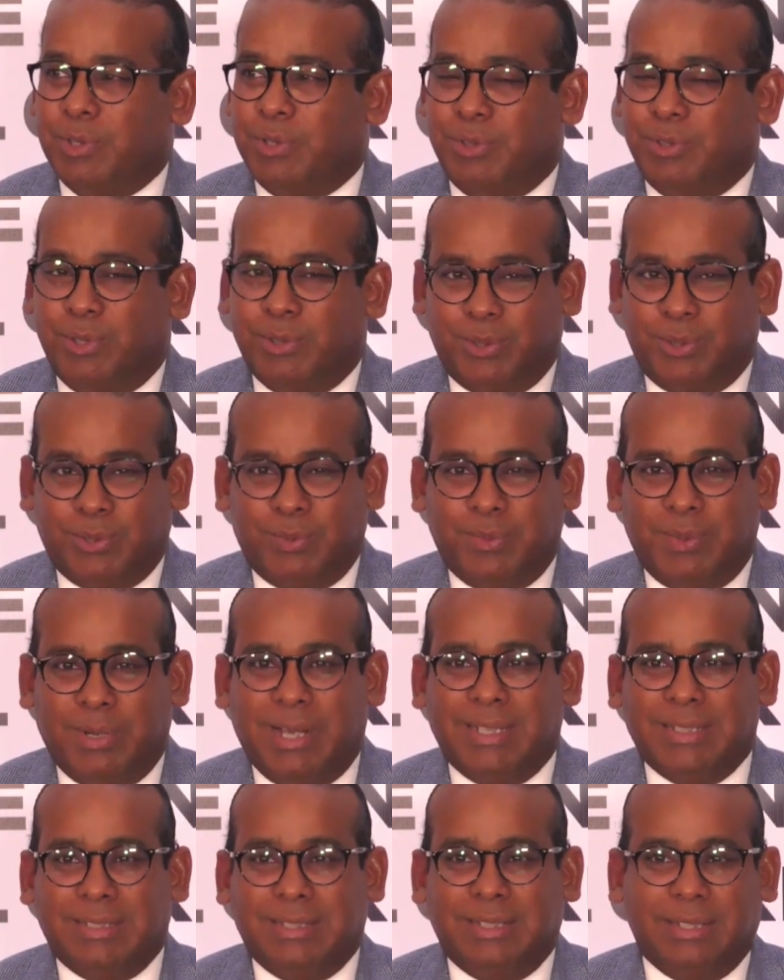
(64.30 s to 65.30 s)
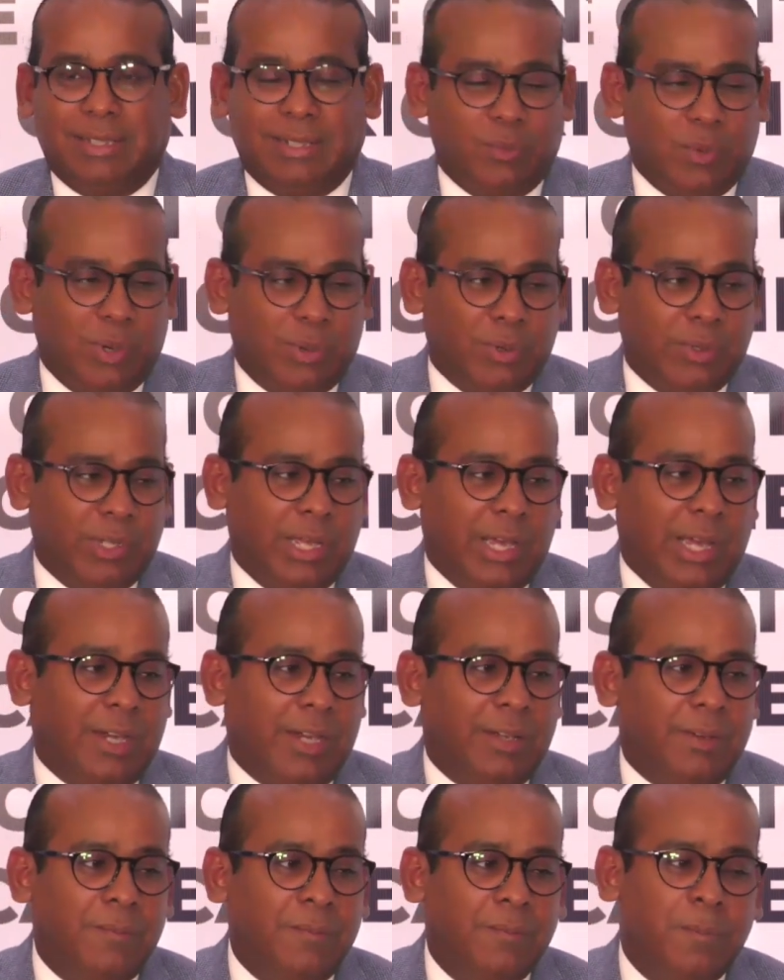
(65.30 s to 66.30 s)
otros más, el nuevo
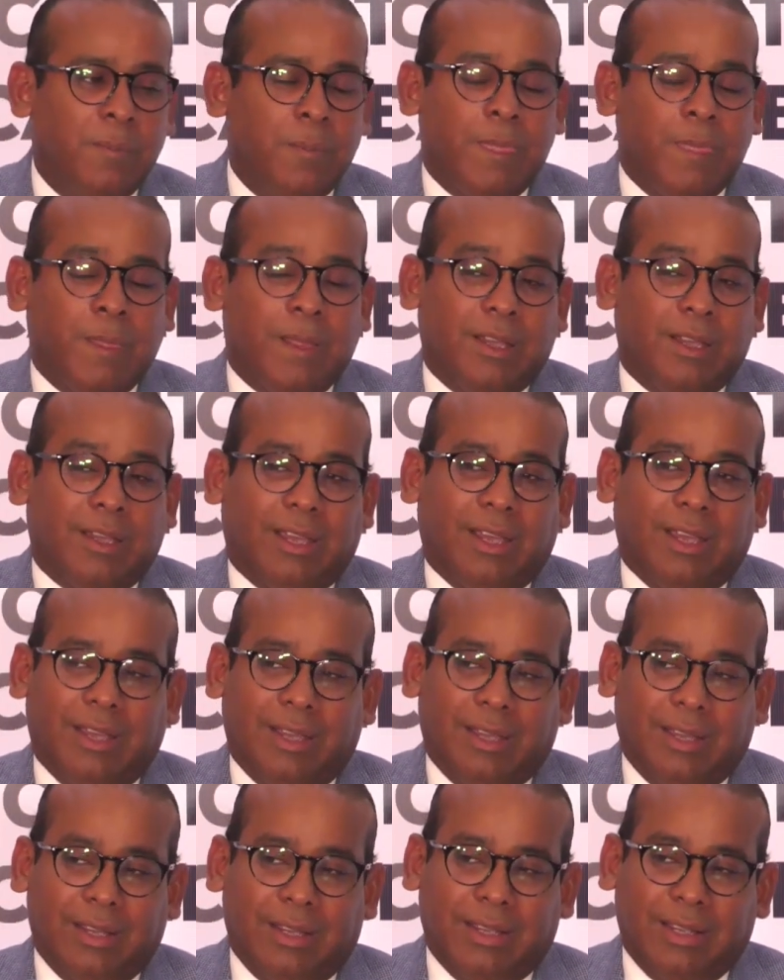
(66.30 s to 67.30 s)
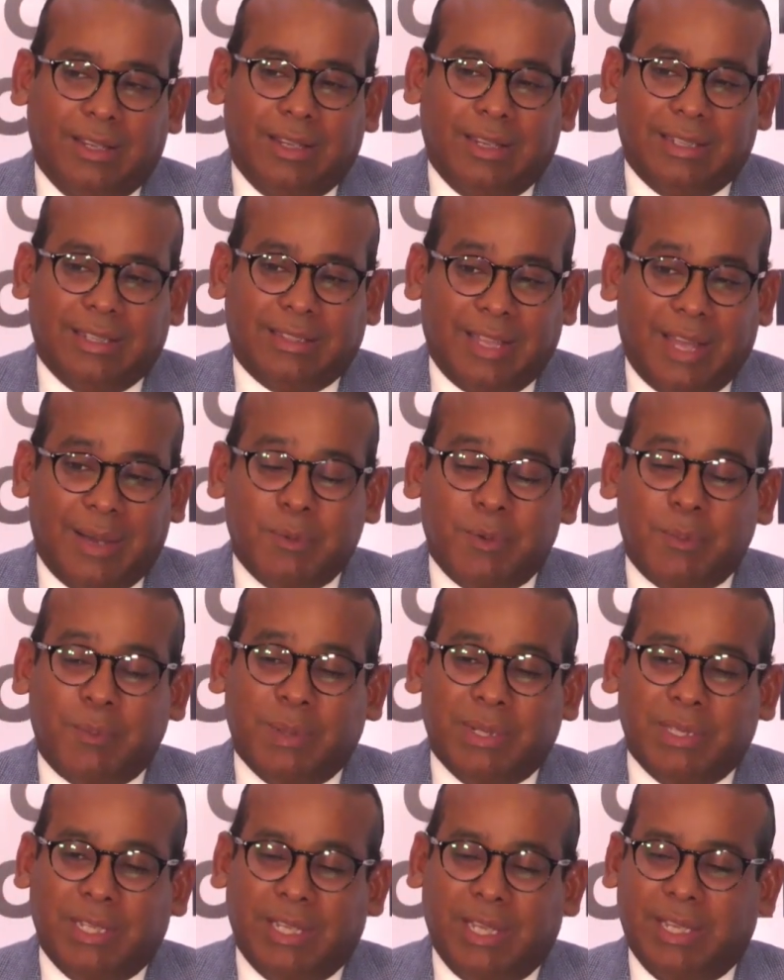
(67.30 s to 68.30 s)
diario, que estamos
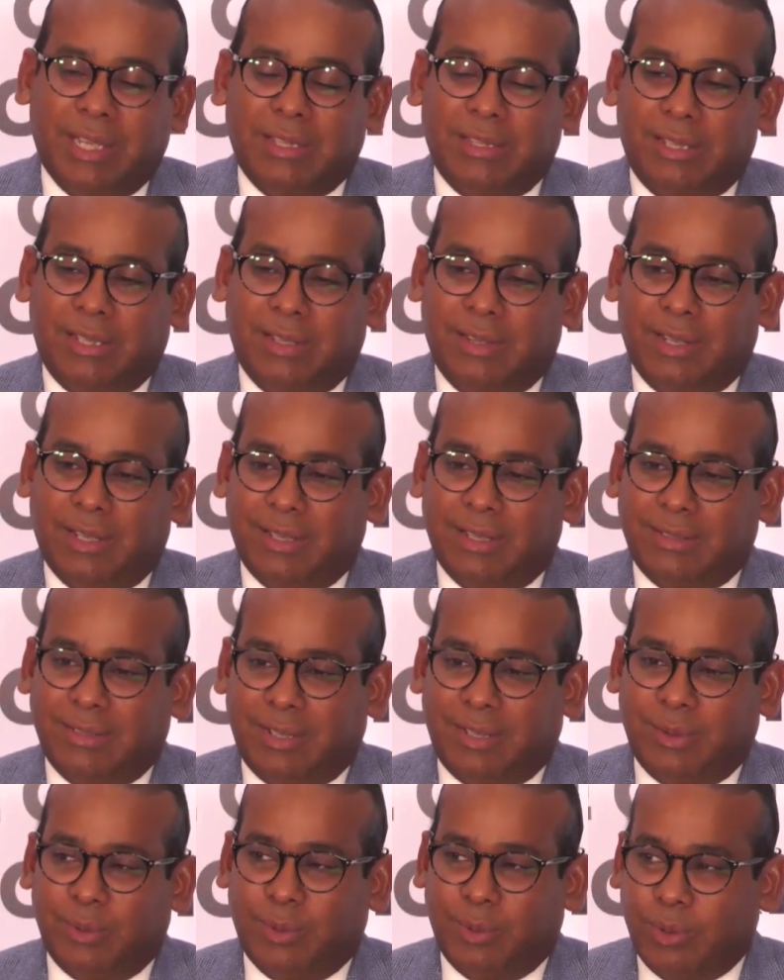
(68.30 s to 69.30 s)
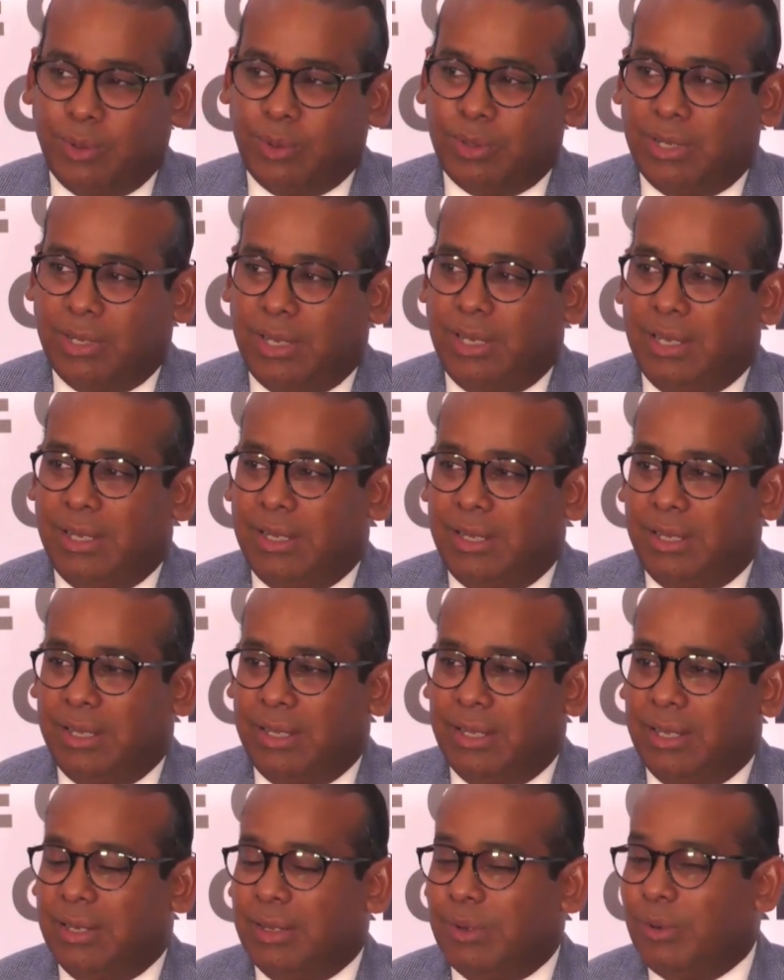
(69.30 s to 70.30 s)
pendientes de que se conozca
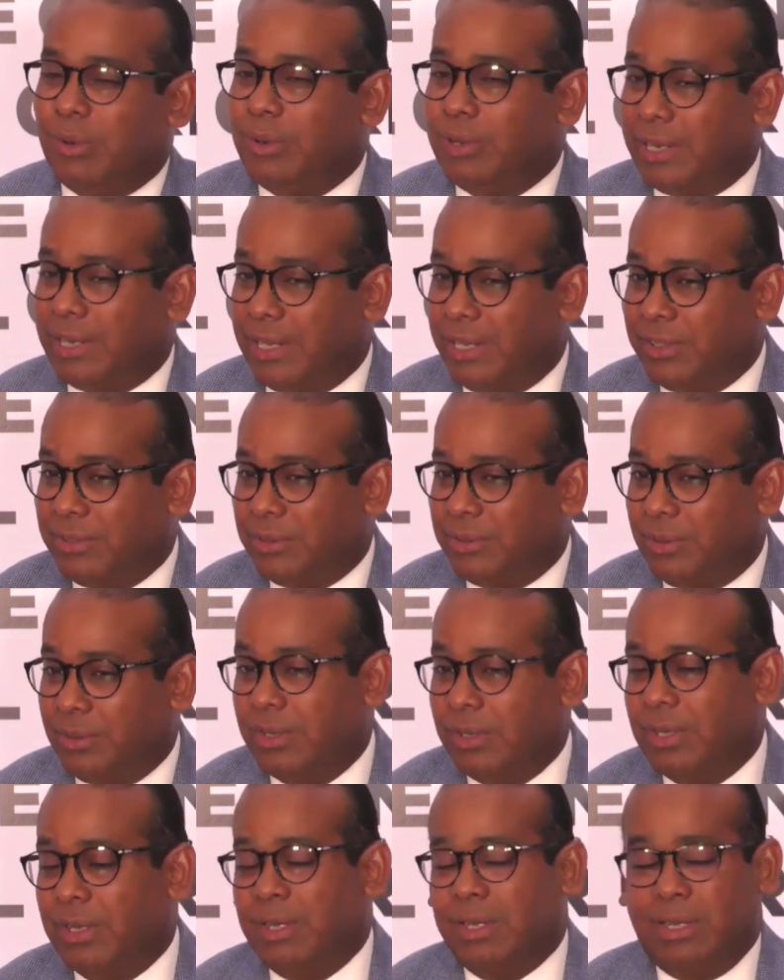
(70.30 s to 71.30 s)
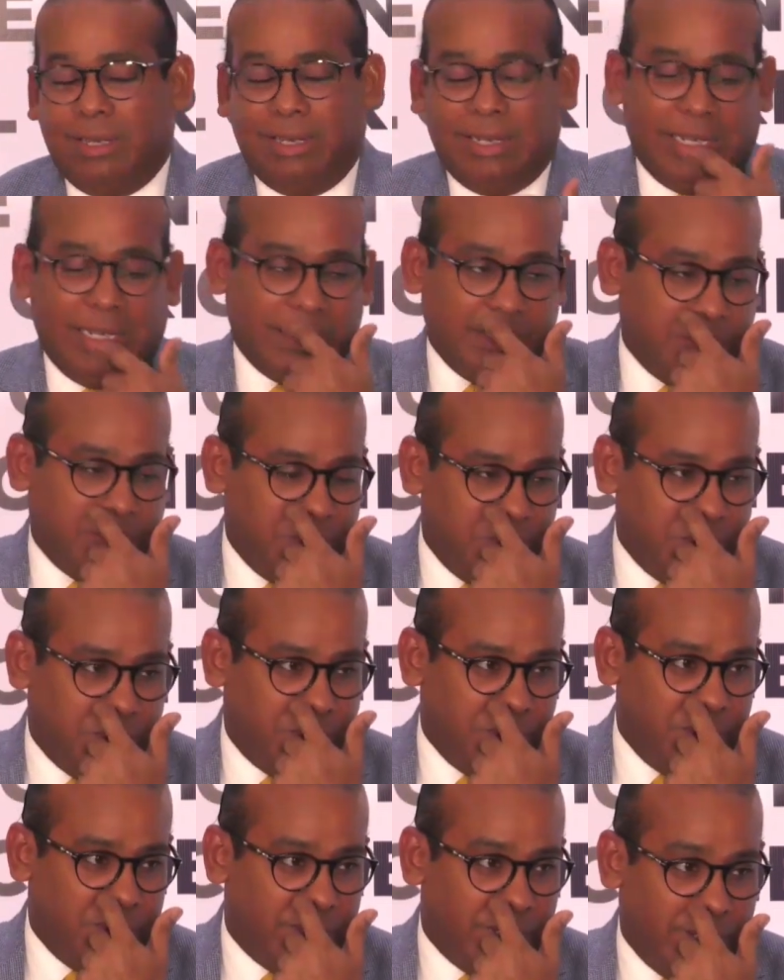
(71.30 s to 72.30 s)
en el Congreso la
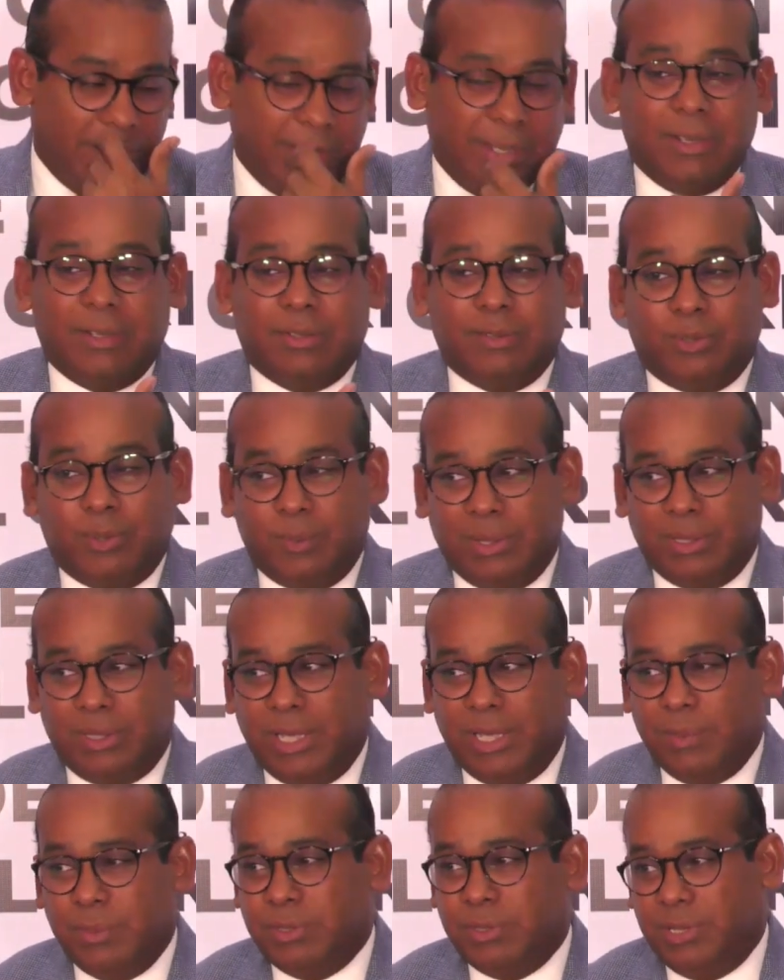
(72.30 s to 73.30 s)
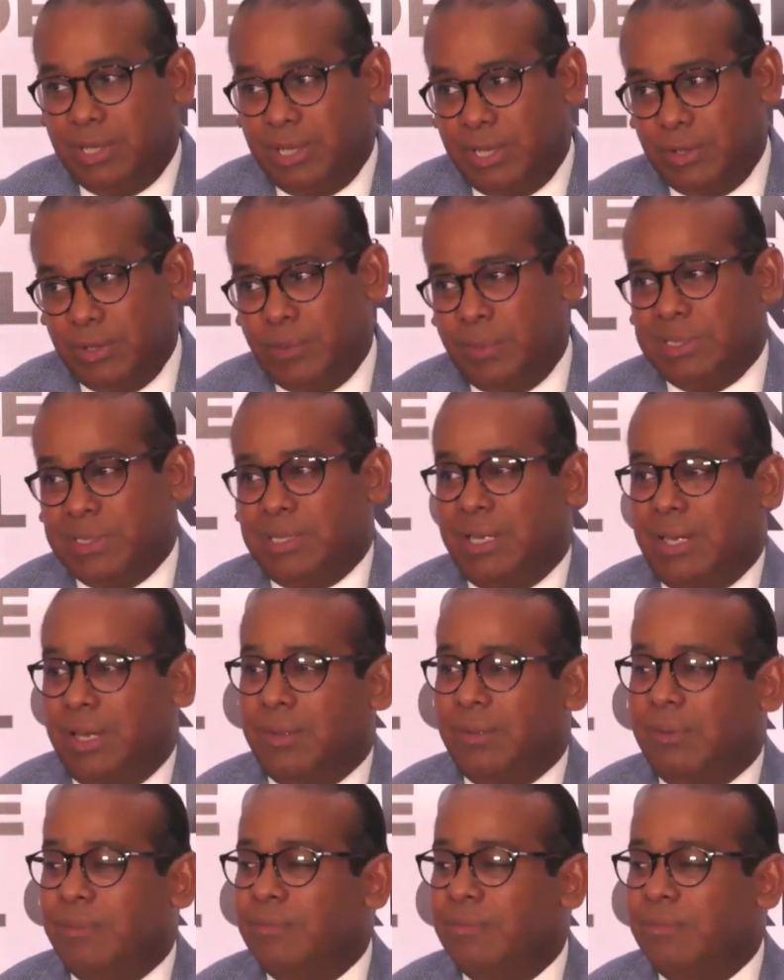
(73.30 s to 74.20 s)
resolución que sometimos el año pasado